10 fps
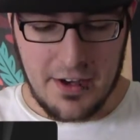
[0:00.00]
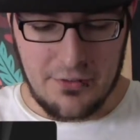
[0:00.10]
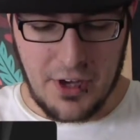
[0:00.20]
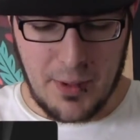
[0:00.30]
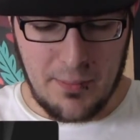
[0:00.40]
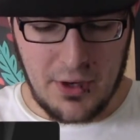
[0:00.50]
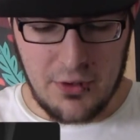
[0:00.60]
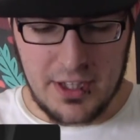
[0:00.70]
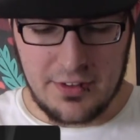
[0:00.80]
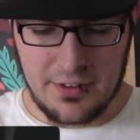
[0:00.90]
Wir haben ein paar
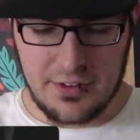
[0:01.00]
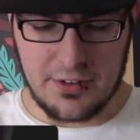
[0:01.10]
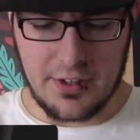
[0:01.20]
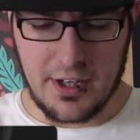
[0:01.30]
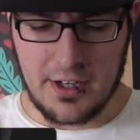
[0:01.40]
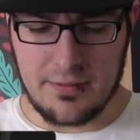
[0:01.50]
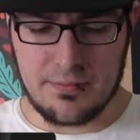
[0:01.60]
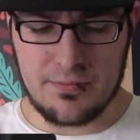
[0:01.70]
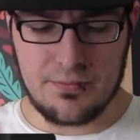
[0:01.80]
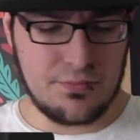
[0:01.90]
Releases,
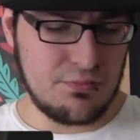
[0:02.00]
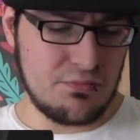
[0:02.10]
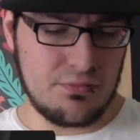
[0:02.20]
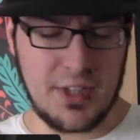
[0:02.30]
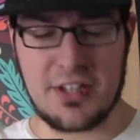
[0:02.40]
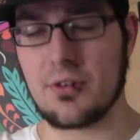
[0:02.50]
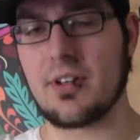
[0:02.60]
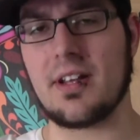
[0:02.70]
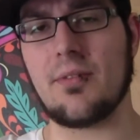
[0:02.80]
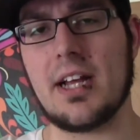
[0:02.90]
ähm, nicht so
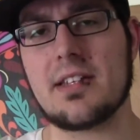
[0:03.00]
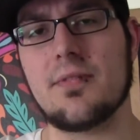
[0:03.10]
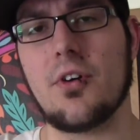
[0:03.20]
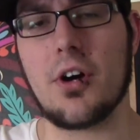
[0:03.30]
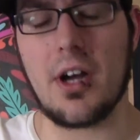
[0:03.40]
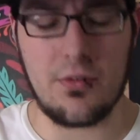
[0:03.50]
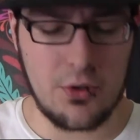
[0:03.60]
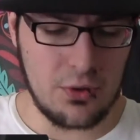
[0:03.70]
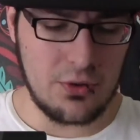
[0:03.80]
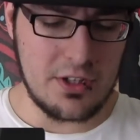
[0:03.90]
interessant wie letzte Woche, aber
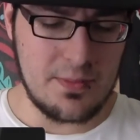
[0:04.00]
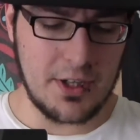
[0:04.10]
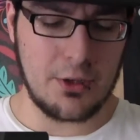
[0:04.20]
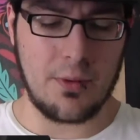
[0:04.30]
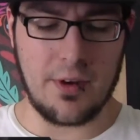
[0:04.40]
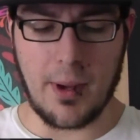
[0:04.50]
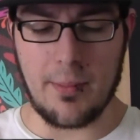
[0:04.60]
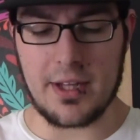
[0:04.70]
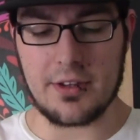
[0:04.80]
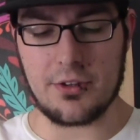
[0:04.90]
wir gucken trotzdem mal drüber. Wir haben
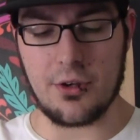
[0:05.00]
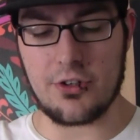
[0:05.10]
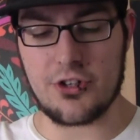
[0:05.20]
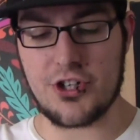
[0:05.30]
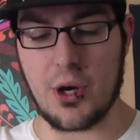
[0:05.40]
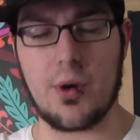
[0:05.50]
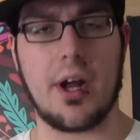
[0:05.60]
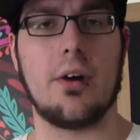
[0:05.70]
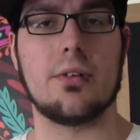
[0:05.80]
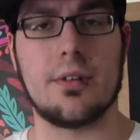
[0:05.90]
einmal Dirt
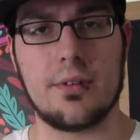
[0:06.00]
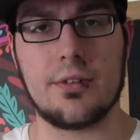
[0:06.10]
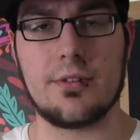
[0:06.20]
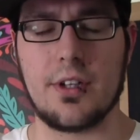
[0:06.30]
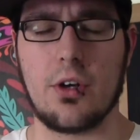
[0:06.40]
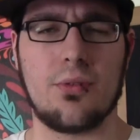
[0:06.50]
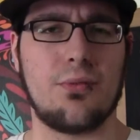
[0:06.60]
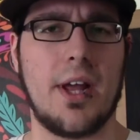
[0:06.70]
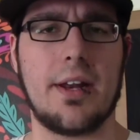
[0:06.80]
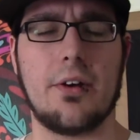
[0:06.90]
Showdown. Sieht aus wie
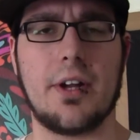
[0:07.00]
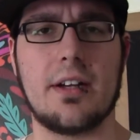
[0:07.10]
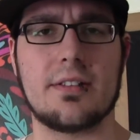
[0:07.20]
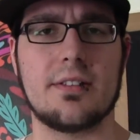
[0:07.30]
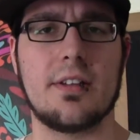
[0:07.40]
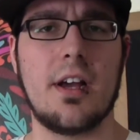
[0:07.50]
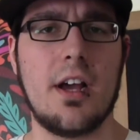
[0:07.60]
Flatout, ja, ist ein